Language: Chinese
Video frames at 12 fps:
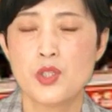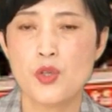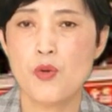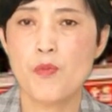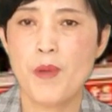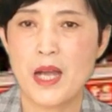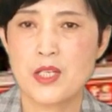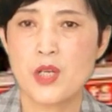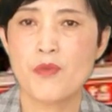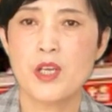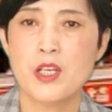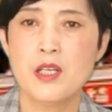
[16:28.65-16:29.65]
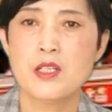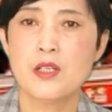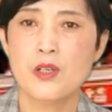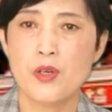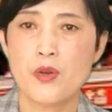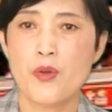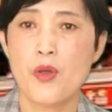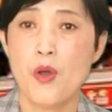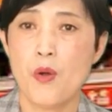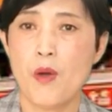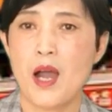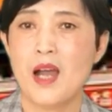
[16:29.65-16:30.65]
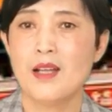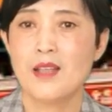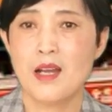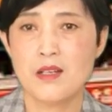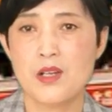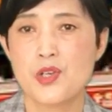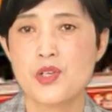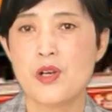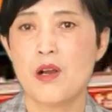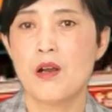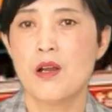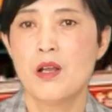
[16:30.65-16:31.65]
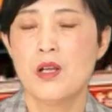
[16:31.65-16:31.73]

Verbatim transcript: 就把这位医生李月华他这个事儿